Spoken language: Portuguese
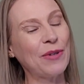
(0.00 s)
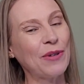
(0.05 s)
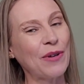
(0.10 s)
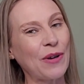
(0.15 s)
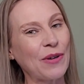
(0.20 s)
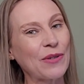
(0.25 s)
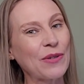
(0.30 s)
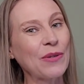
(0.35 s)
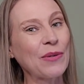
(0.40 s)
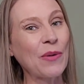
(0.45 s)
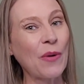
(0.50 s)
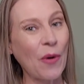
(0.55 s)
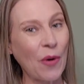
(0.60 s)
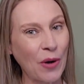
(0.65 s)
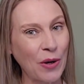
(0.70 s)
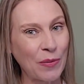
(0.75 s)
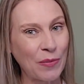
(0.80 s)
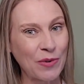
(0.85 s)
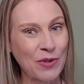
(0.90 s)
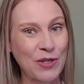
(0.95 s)
para o nosso
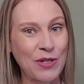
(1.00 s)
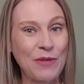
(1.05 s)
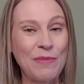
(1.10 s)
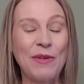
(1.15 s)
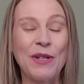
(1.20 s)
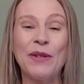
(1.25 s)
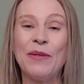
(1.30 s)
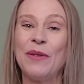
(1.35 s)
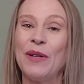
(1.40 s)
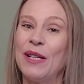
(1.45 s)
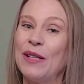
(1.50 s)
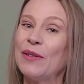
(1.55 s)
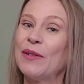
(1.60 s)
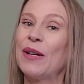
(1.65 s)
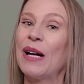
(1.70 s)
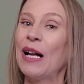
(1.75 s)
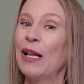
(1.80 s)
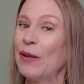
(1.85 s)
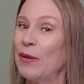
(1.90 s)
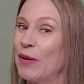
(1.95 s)
corpo,
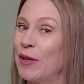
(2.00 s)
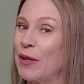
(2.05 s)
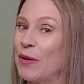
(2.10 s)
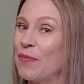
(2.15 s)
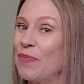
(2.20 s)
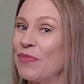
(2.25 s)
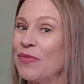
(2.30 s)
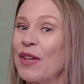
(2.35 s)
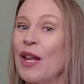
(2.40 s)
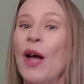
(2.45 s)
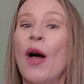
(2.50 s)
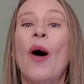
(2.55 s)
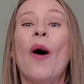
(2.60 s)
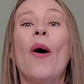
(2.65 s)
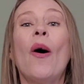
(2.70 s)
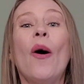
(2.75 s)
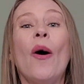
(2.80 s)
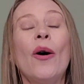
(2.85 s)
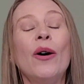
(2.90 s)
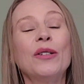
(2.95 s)
diminuindo o calor.
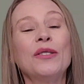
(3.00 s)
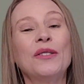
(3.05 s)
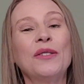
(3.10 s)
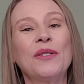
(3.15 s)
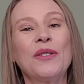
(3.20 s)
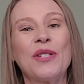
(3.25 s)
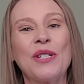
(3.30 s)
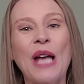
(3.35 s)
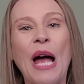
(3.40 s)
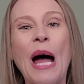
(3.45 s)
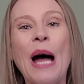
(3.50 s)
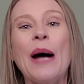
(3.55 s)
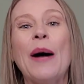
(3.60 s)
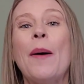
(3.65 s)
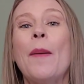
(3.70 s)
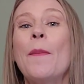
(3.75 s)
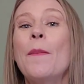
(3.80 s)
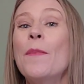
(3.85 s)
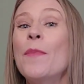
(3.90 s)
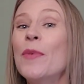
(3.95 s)
Outro chá
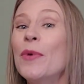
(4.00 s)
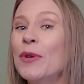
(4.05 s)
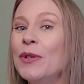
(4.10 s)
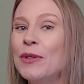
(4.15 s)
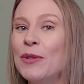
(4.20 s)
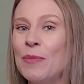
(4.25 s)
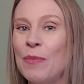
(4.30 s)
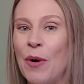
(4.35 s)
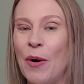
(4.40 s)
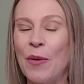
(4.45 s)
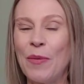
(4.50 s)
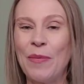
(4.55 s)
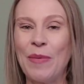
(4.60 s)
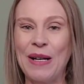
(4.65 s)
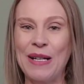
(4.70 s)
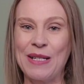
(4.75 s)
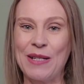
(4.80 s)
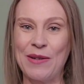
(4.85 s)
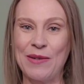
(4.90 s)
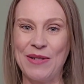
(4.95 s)
muito bom
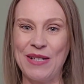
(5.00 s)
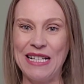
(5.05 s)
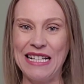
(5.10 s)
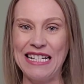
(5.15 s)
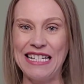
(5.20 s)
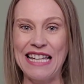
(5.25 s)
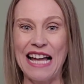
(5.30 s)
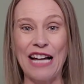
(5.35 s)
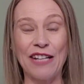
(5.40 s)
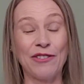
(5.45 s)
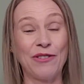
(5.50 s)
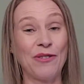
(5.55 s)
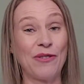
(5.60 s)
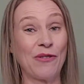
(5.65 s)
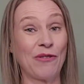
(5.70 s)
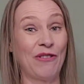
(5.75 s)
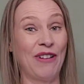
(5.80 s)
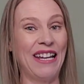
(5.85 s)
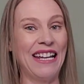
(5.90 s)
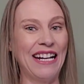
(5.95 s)
para ser utilizado
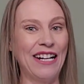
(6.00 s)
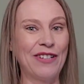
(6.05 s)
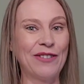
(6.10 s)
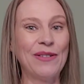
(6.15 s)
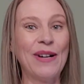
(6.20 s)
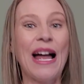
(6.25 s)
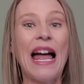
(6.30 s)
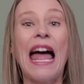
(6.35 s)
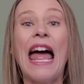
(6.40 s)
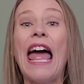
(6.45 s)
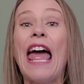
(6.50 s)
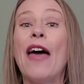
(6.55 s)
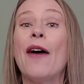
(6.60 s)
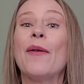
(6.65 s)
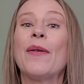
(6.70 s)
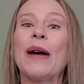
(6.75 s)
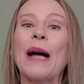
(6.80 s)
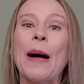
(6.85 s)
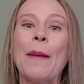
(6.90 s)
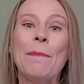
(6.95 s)
no verão é
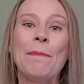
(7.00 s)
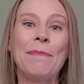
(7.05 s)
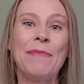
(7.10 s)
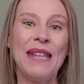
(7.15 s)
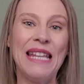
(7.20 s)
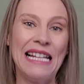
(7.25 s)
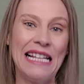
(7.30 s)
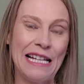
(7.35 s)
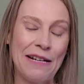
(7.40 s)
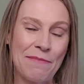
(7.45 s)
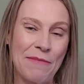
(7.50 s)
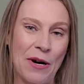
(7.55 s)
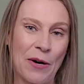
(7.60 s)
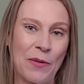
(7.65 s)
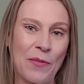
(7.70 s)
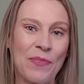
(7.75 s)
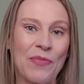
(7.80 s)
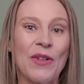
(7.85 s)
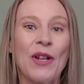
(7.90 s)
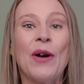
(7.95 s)
o
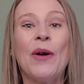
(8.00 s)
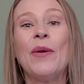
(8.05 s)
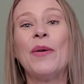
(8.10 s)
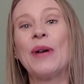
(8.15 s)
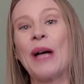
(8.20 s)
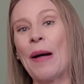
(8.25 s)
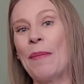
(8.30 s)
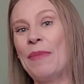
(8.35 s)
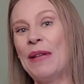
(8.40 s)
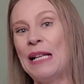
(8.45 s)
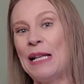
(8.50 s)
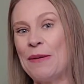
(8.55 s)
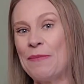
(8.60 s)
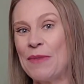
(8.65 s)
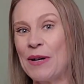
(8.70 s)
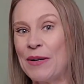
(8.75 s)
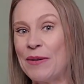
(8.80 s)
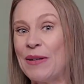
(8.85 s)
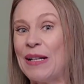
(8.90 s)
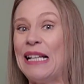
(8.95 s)
capim-limão. O
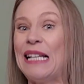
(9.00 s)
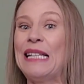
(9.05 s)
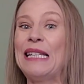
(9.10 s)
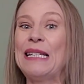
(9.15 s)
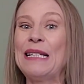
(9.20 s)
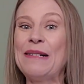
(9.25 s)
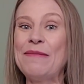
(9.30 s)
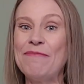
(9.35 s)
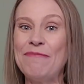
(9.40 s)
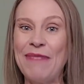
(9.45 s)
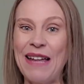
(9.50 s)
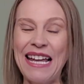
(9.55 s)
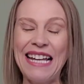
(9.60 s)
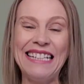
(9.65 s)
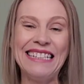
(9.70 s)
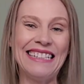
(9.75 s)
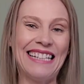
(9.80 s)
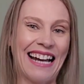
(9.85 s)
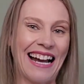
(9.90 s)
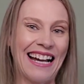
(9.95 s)
capim-limão ele
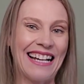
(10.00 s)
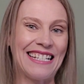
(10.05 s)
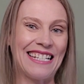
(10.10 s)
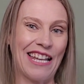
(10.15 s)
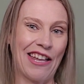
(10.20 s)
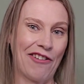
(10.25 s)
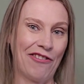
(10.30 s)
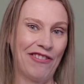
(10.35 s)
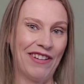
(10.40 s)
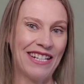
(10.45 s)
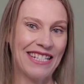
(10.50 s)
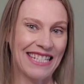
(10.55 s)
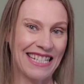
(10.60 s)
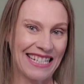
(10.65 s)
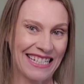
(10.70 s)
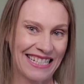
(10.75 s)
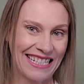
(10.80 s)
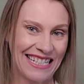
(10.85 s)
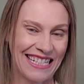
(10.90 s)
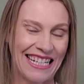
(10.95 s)
também traz
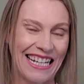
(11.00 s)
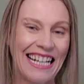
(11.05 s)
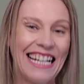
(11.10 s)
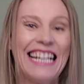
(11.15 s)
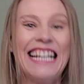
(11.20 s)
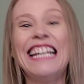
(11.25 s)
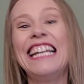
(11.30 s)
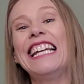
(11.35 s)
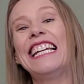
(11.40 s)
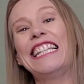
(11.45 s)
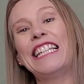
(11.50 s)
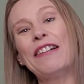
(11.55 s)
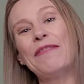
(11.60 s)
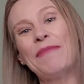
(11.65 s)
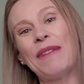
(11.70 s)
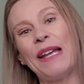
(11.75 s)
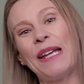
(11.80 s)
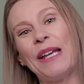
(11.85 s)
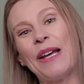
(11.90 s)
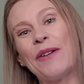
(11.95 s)
refrescância e
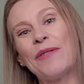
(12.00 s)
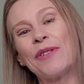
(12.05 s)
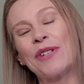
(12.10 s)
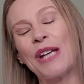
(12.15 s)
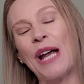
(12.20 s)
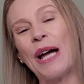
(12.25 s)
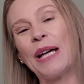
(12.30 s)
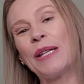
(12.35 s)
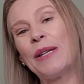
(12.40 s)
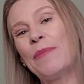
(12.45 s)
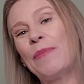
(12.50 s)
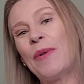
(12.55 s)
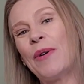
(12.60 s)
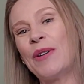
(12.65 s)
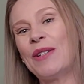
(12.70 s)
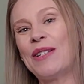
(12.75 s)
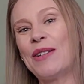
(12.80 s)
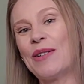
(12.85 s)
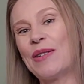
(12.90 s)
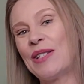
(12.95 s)
também é um chá que
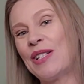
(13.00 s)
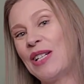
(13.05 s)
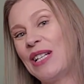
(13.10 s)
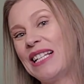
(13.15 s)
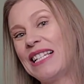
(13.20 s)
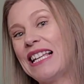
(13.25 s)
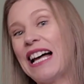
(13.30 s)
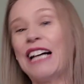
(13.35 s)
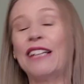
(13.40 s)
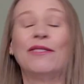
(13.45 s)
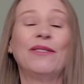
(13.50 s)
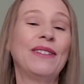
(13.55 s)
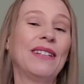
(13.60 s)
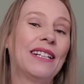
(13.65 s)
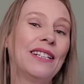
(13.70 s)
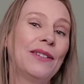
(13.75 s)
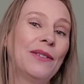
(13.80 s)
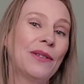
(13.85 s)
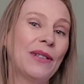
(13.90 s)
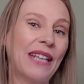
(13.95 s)
pode ser utilizado
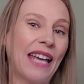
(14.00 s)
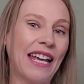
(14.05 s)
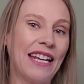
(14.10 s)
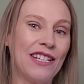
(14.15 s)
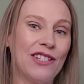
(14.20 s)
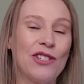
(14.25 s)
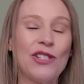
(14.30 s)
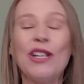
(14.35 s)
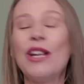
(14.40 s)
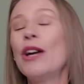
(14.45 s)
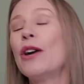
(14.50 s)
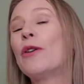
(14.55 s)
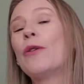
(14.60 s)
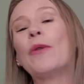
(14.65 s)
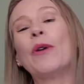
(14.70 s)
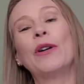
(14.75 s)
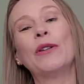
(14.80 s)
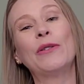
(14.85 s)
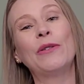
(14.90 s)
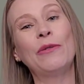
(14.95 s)
tanto quente
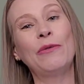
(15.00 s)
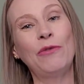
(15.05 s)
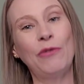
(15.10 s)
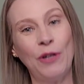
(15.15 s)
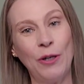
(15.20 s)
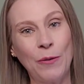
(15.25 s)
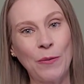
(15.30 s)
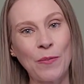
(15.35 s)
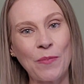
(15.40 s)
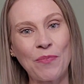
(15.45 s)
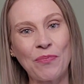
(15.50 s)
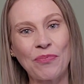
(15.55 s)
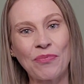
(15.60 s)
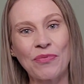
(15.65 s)
quanto frio.